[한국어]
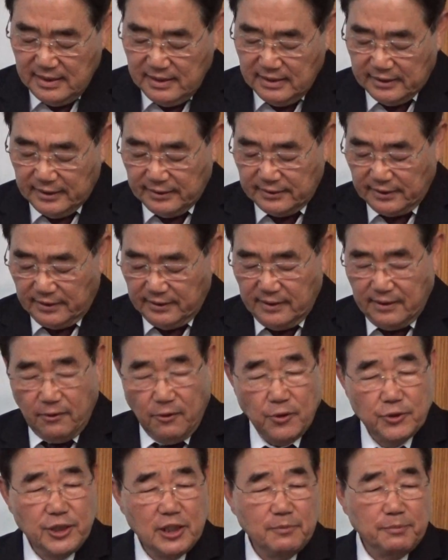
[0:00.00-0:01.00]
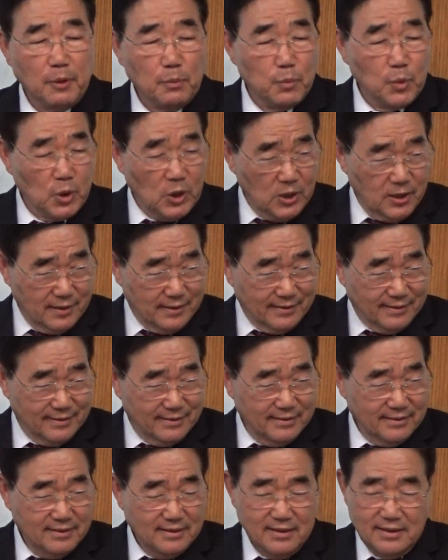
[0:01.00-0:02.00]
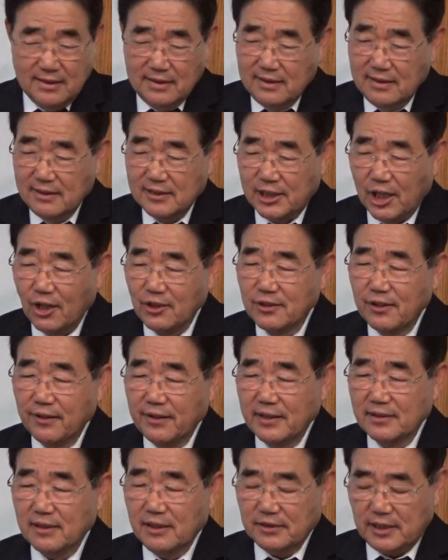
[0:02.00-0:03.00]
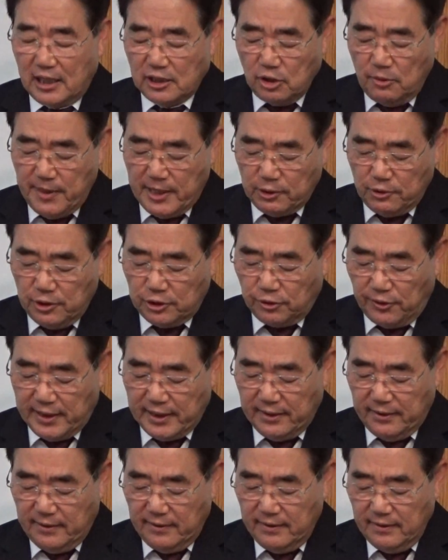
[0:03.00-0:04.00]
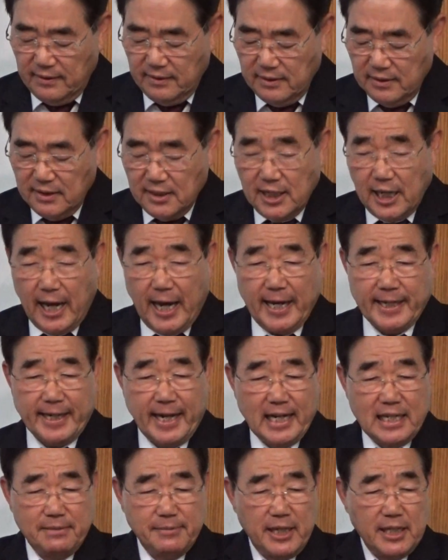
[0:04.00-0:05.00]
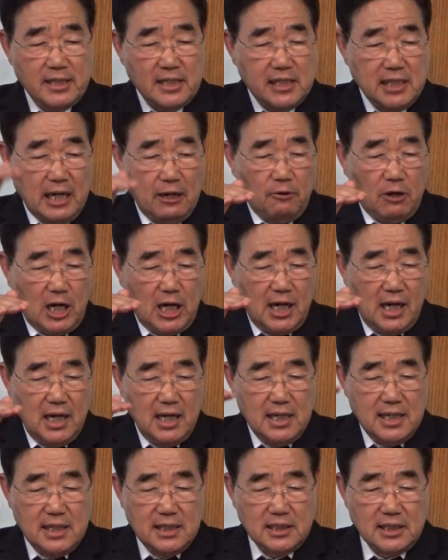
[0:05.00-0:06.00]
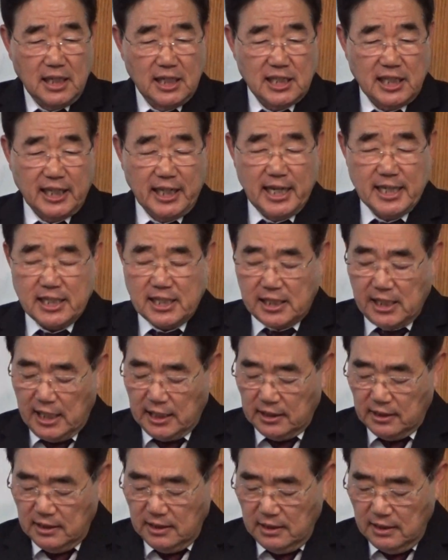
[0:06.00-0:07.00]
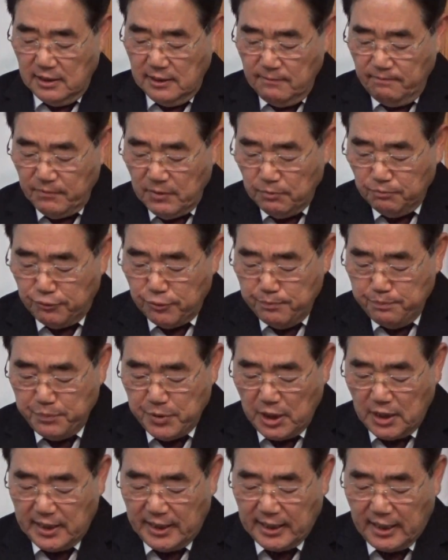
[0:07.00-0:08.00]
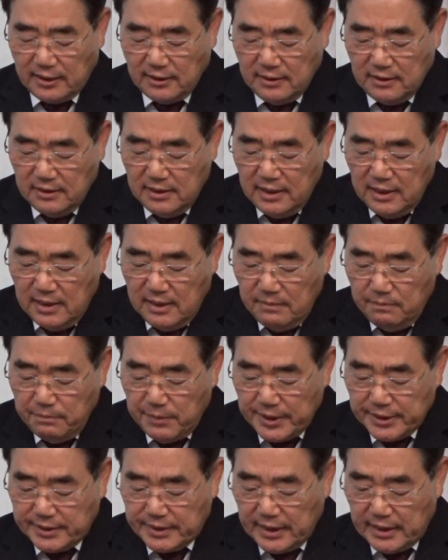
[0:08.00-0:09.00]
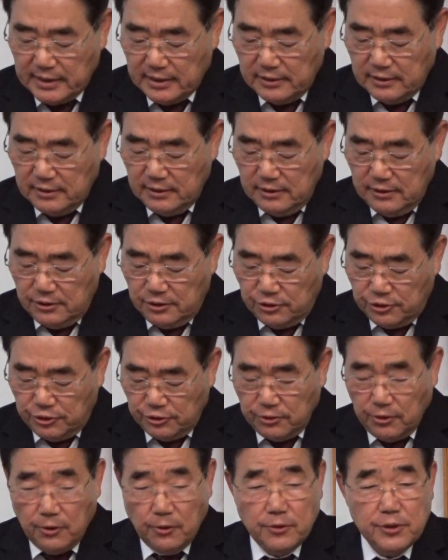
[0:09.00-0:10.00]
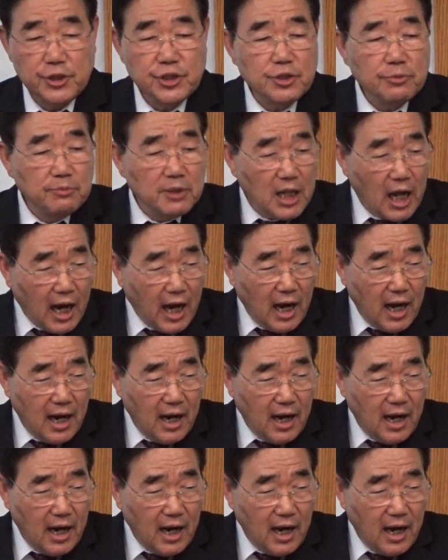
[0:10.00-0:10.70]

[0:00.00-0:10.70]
그래서 오늘 본문은 성령께서 사도 바울을 통하여 하나님의 지혜와 세상의 지혜를 분별하라는 메시지를 주고 있습니다.